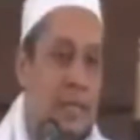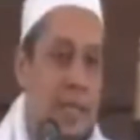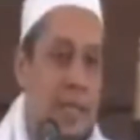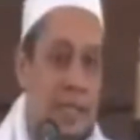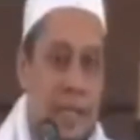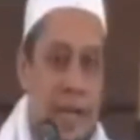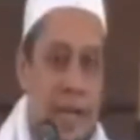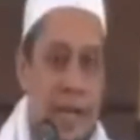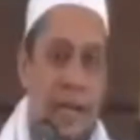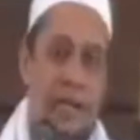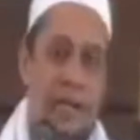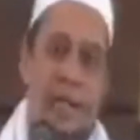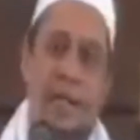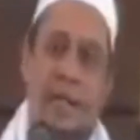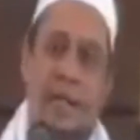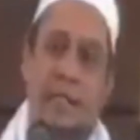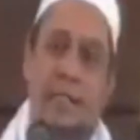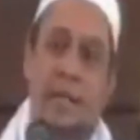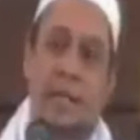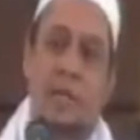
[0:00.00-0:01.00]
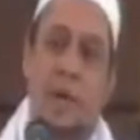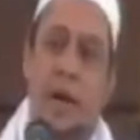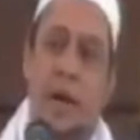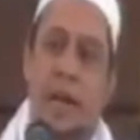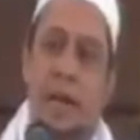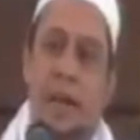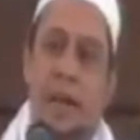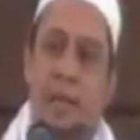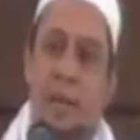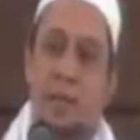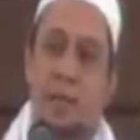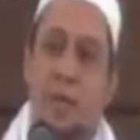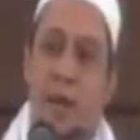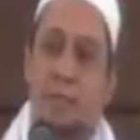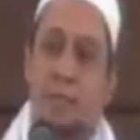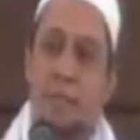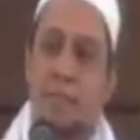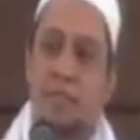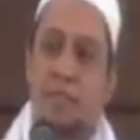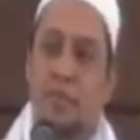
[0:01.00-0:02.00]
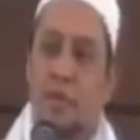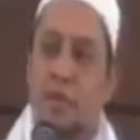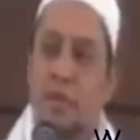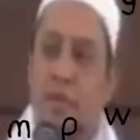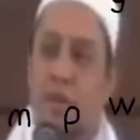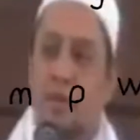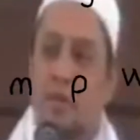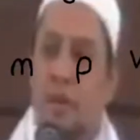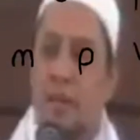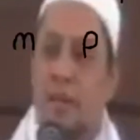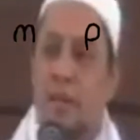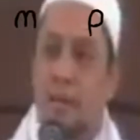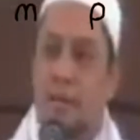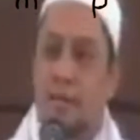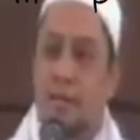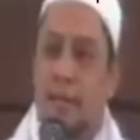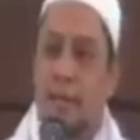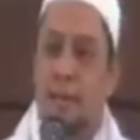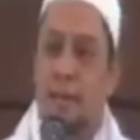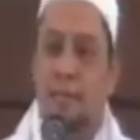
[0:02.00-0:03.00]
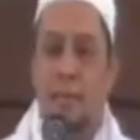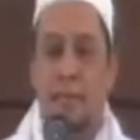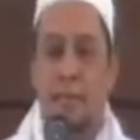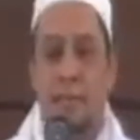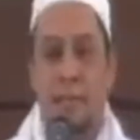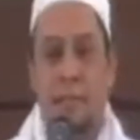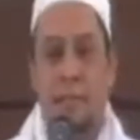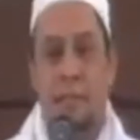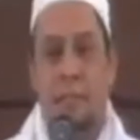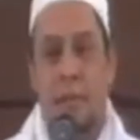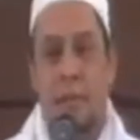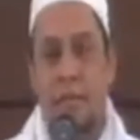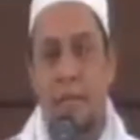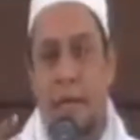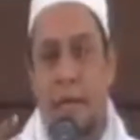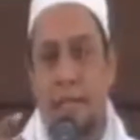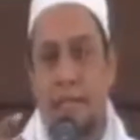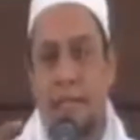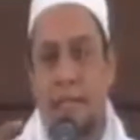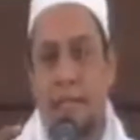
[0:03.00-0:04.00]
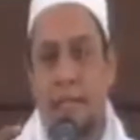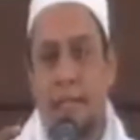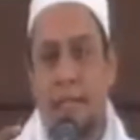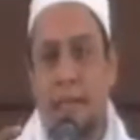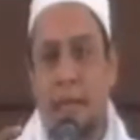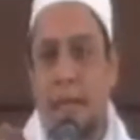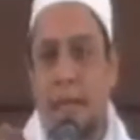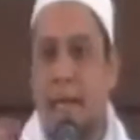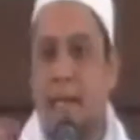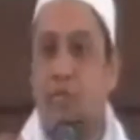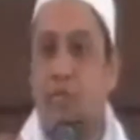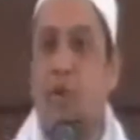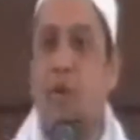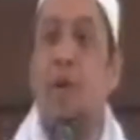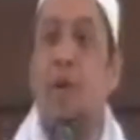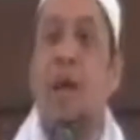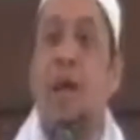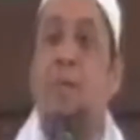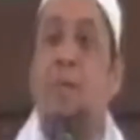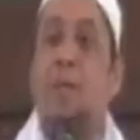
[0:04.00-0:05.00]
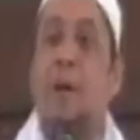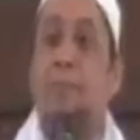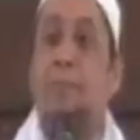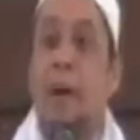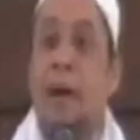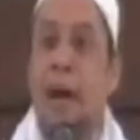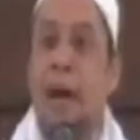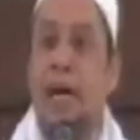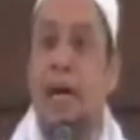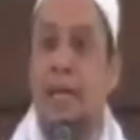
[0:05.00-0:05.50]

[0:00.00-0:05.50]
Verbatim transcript: Tatkala dari kejauhan Nabi Muhammad saw alaihi wasallam melihat ada seorang bapak